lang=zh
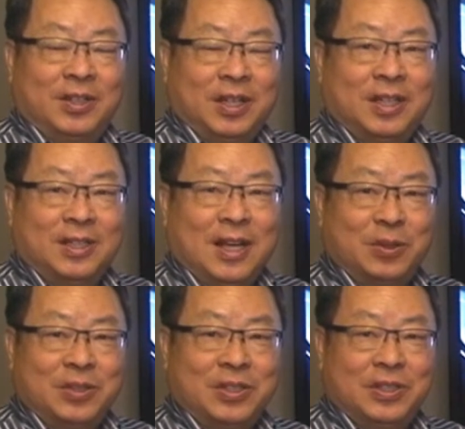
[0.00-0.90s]
啊等等，他
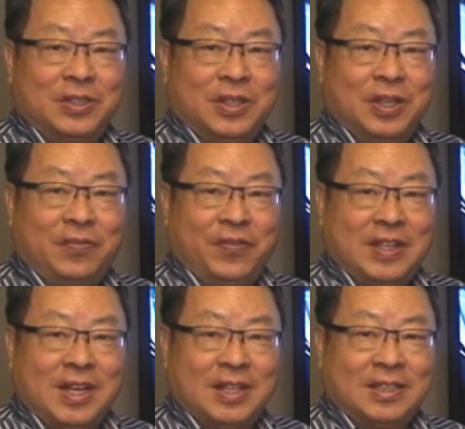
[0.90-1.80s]
都是
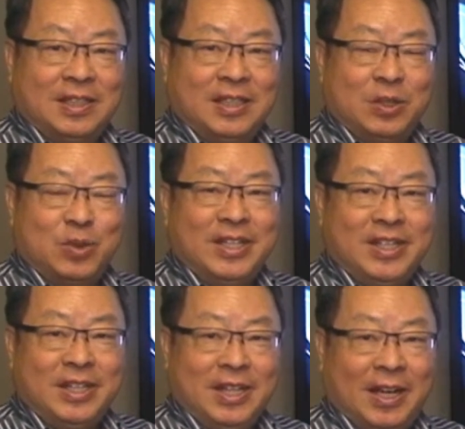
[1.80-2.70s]
非常的专
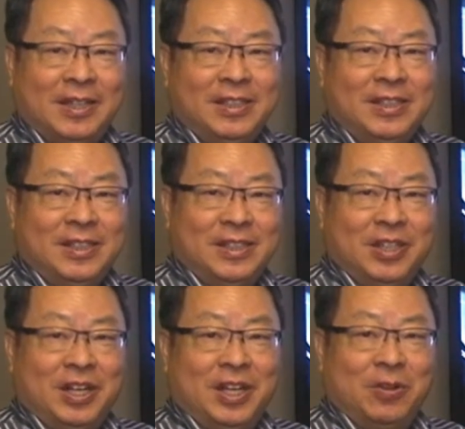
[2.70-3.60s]
精的。
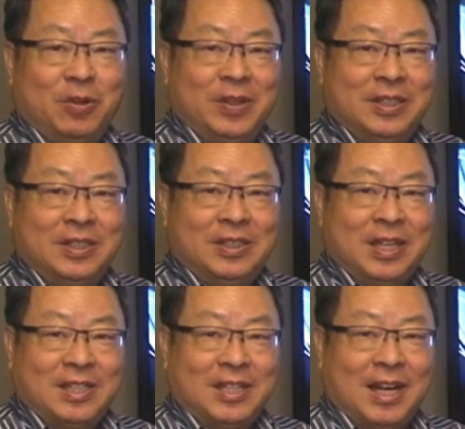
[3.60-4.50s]
今天呢，我们
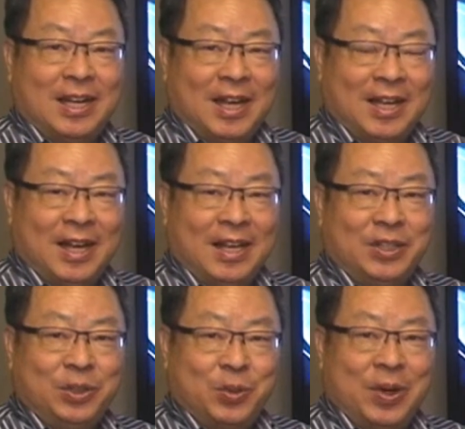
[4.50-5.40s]
想请他来谈谈
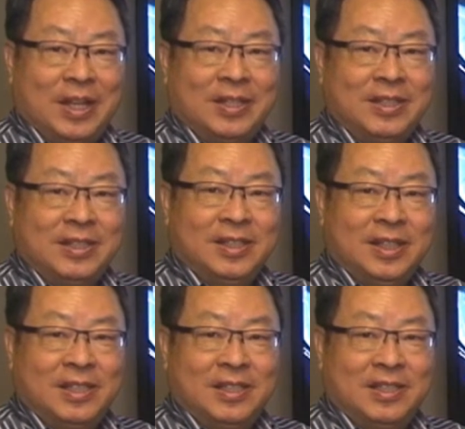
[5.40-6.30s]
有关
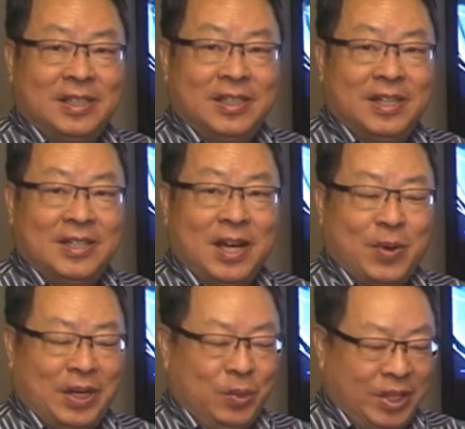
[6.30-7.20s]
呃这些
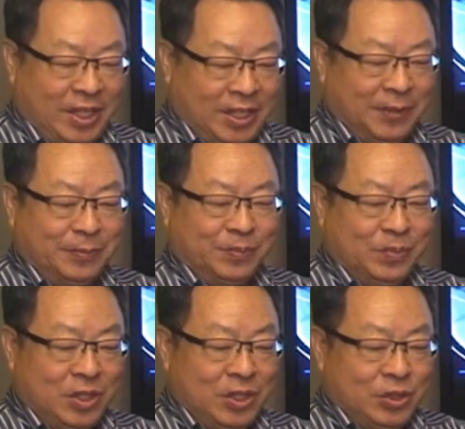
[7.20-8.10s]
相关的问题。
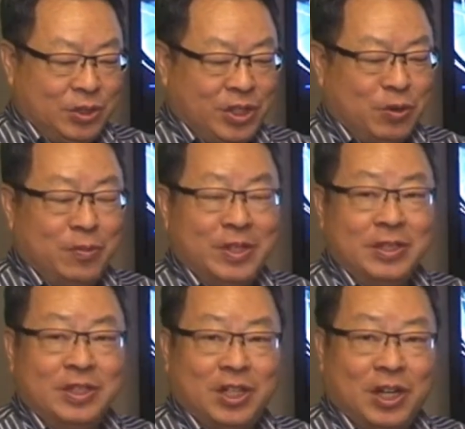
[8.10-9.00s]
首先，我
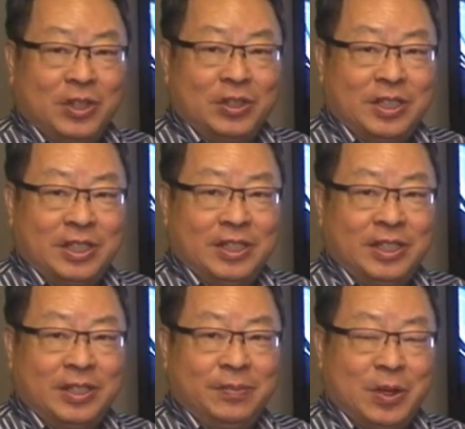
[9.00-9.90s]
们知道这
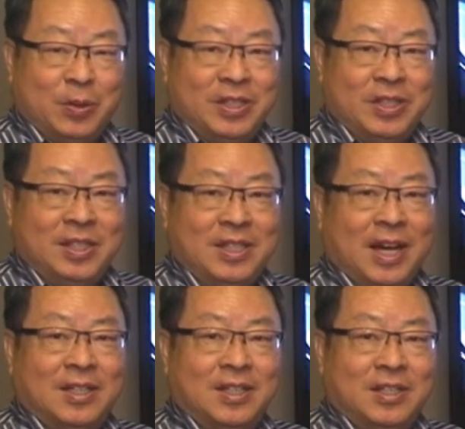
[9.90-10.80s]
个美国的经
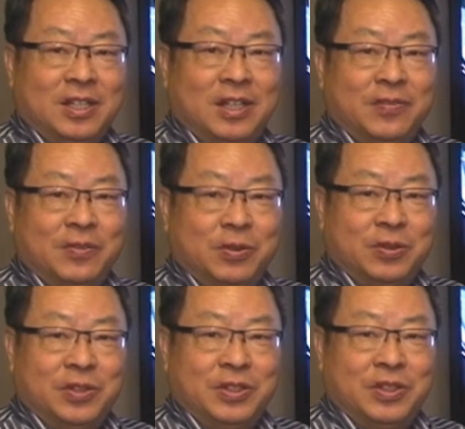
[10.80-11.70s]
济啊，这几年
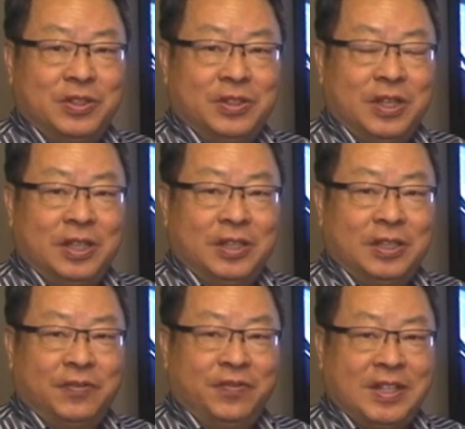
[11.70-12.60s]
都是
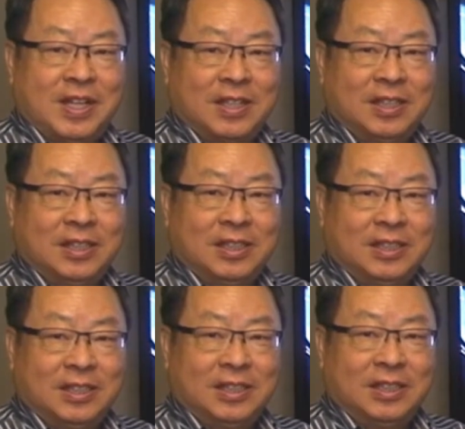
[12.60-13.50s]
呃非常的
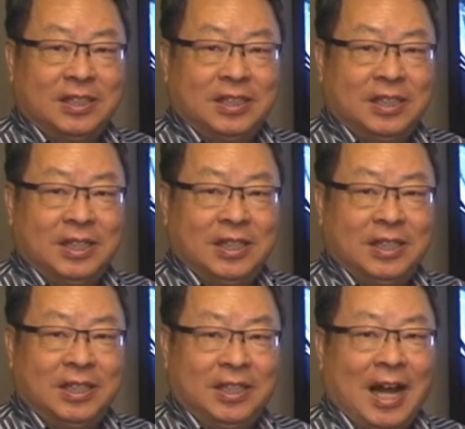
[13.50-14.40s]
这个
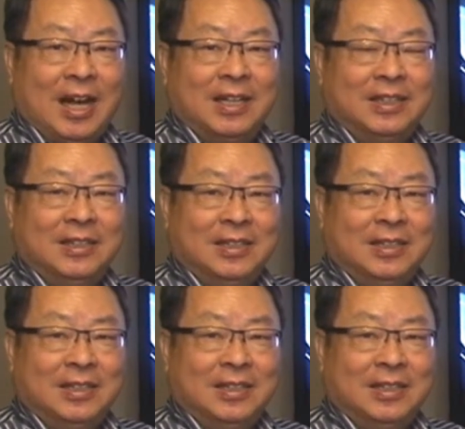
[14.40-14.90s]
呃低档，